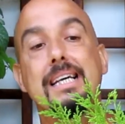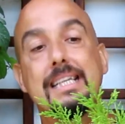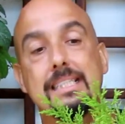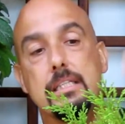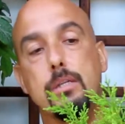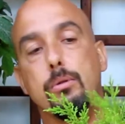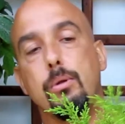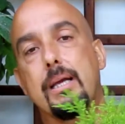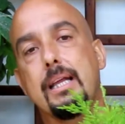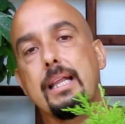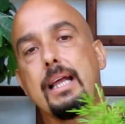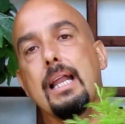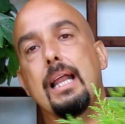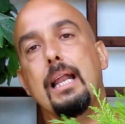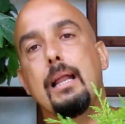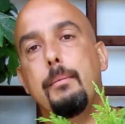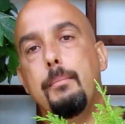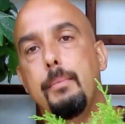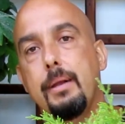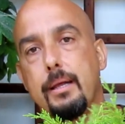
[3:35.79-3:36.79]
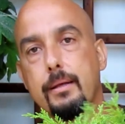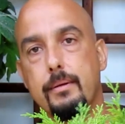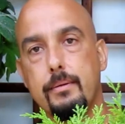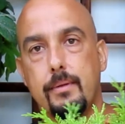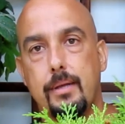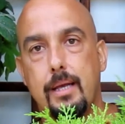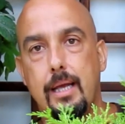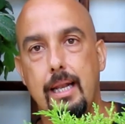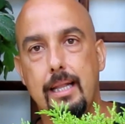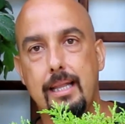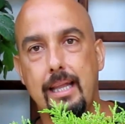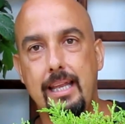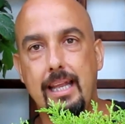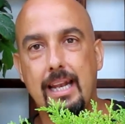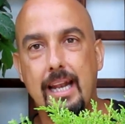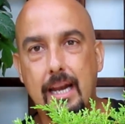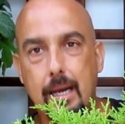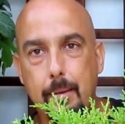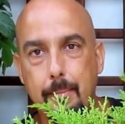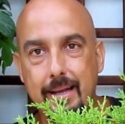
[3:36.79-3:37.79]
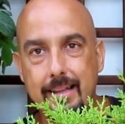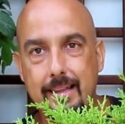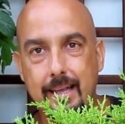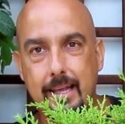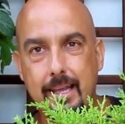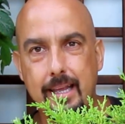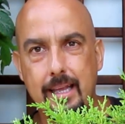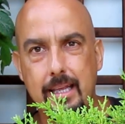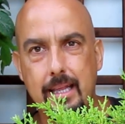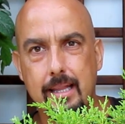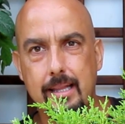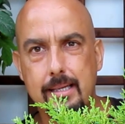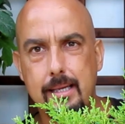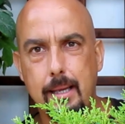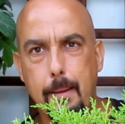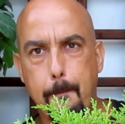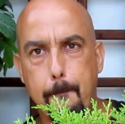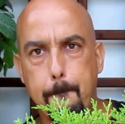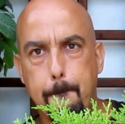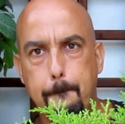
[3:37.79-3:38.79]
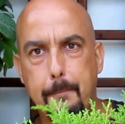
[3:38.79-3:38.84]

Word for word: Si tú le quitas el alambre, que tenías tenía la rama está aquí y está así,